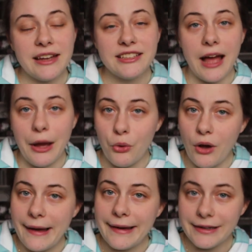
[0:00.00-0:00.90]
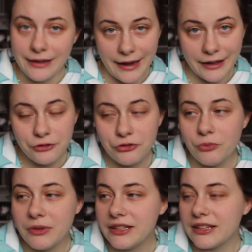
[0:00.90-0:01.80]
hatte auch eine Länge für
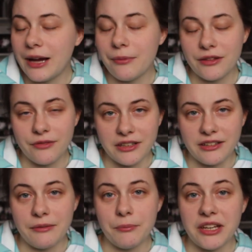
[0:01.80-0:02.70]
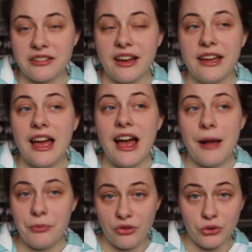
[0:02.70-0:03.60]
mich, aber ich fand Band 3
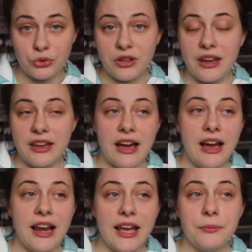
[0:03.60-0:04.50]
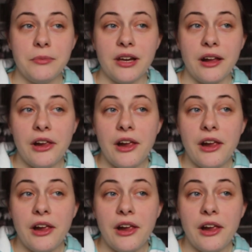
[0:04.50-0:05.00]
absolut genial. Hat mir